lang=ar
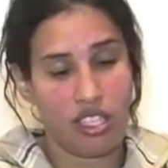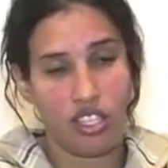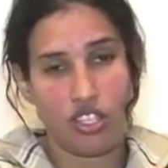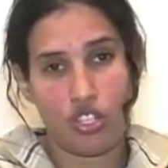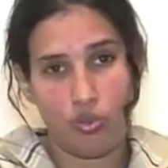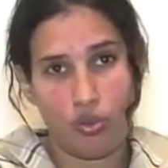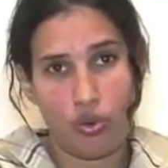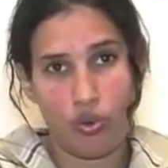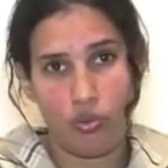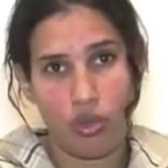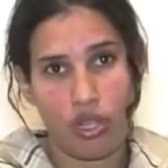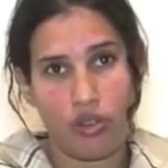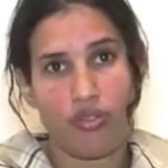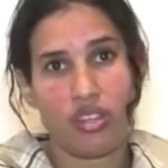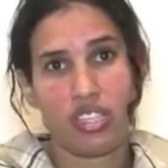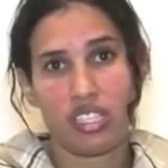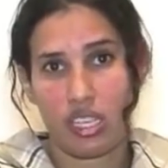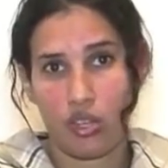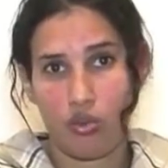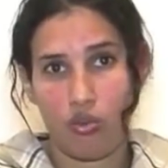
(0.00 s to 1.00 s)
تيجيب له
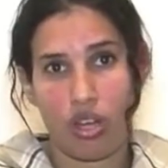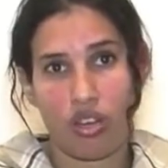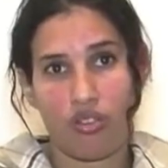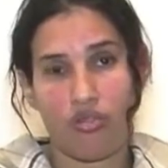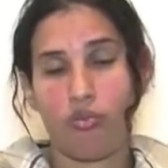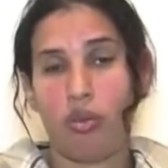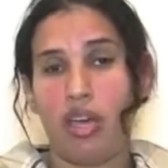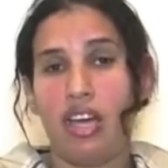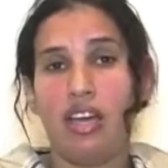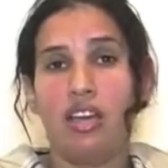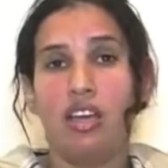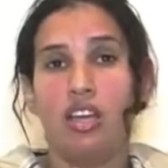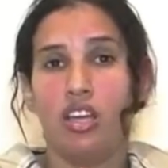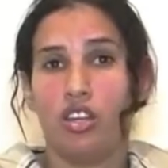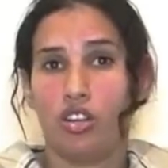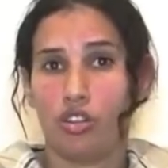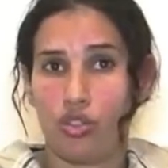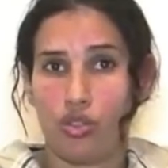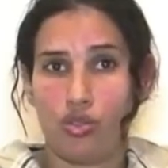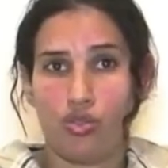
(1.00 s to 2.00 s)
الملفات واقف معاه
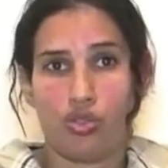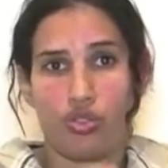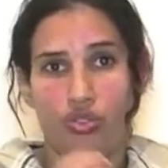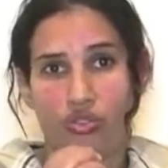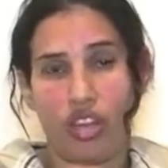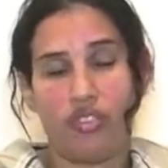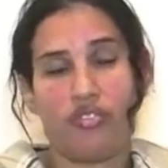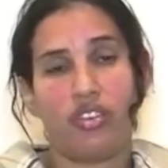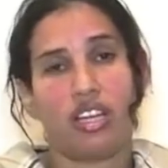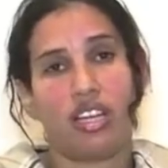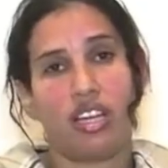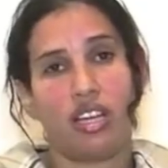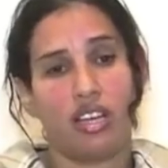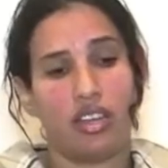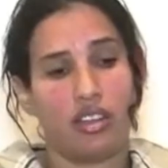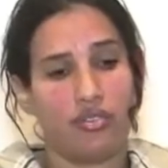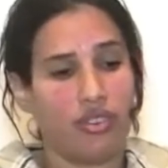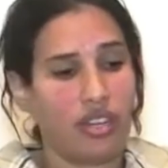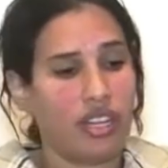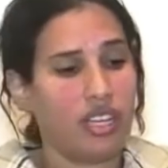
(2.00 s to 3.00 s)
قلت له شوف
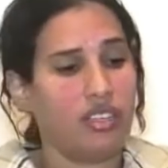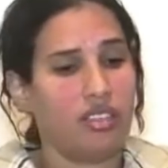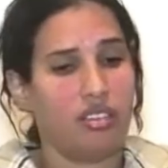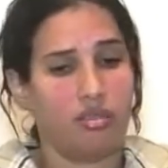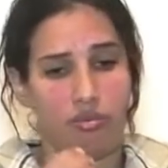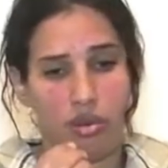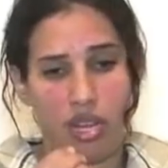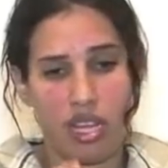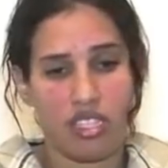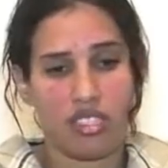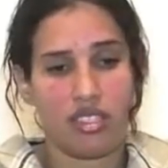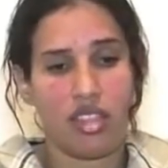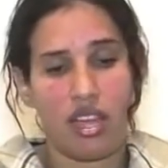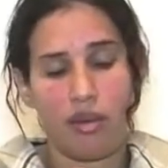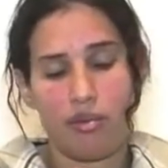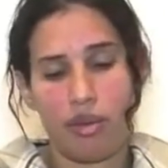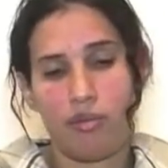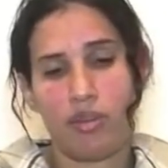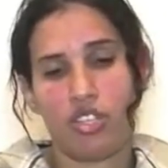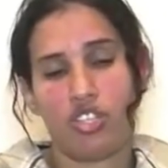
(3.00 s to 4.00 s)
عفاك فلان بلا
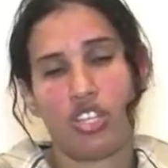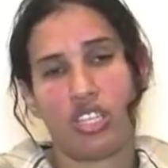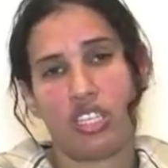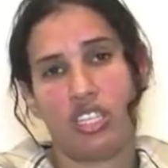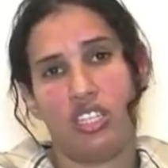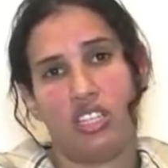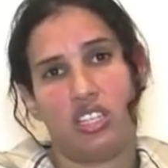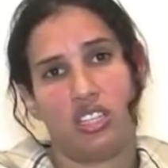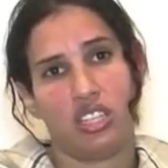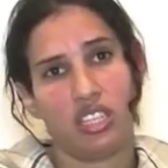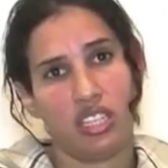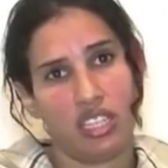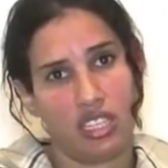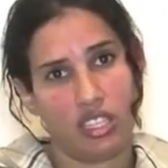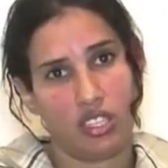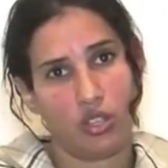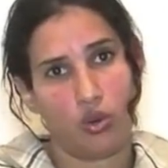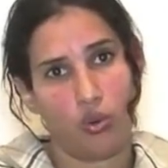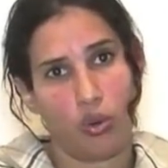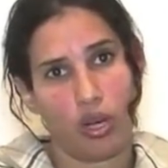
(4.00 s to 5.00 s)
صداع بلا مشاكل عطيني
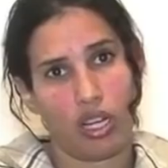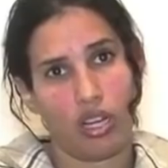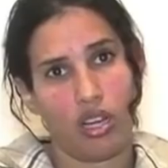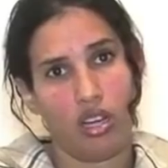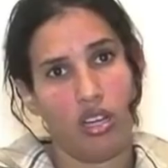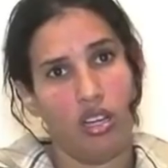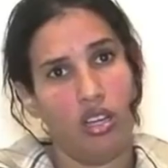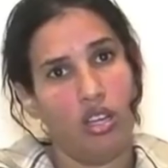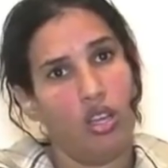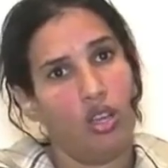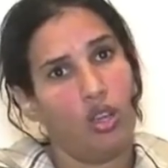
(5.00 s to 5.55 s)
هذيك الورقه